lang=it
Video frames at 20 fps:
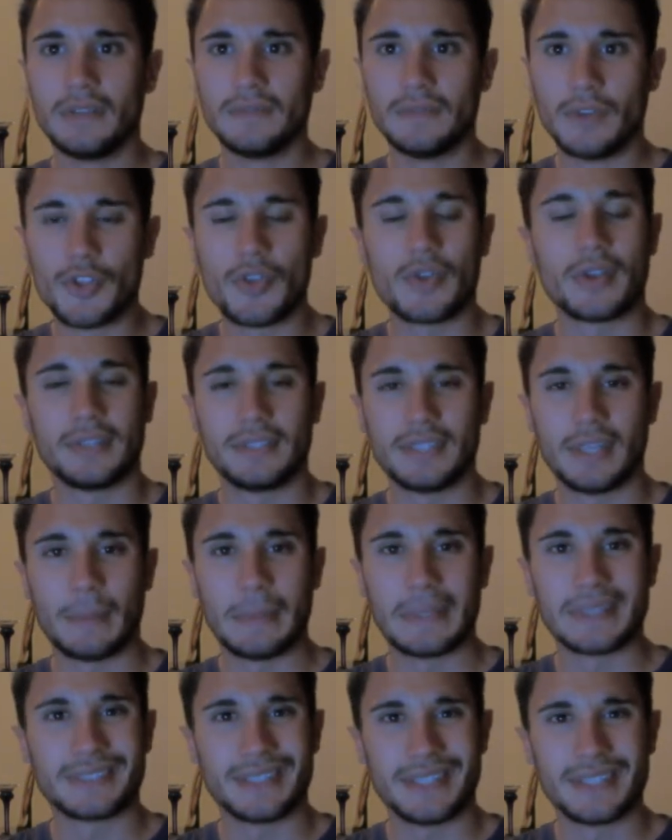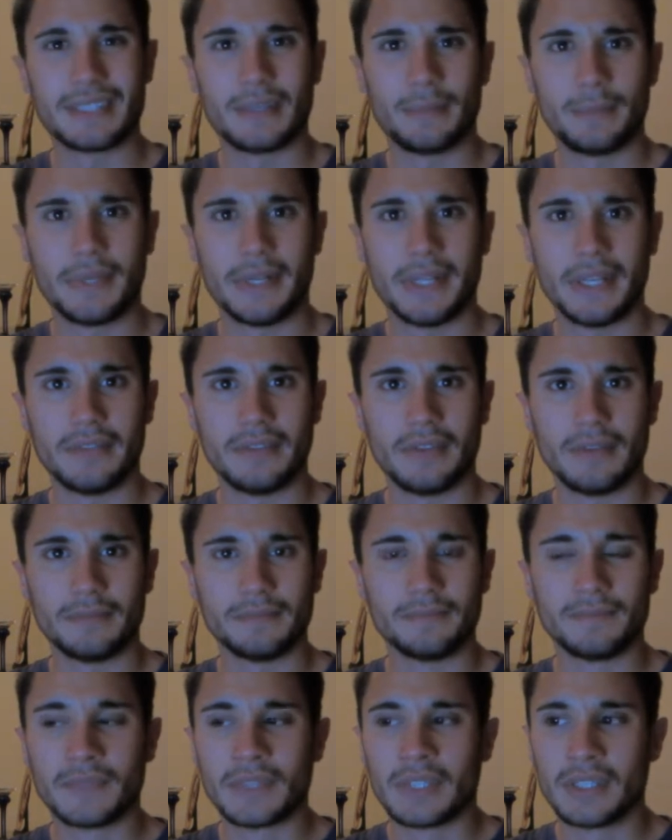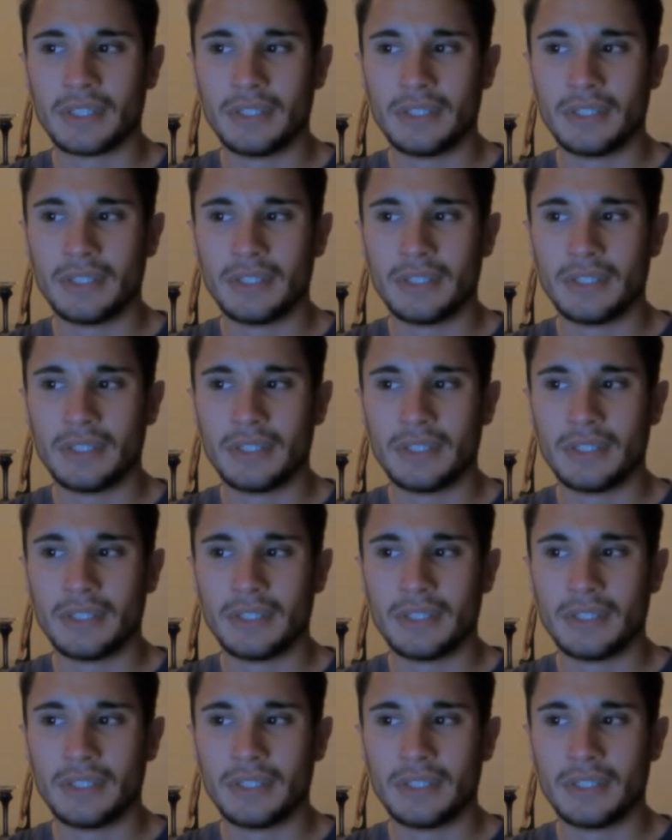voglio che sia abbastanza breve.